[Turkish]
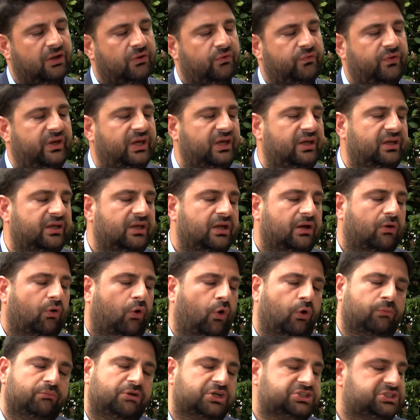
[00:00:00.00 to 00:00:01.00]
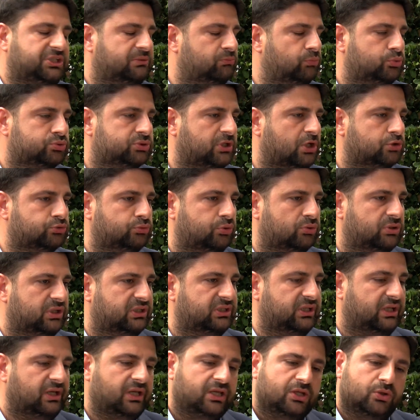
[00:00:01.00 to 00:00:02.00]
ve 15 Temmuz'dan sonra
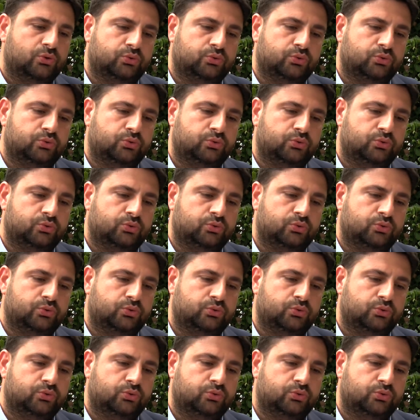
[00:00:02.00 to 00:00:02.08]
da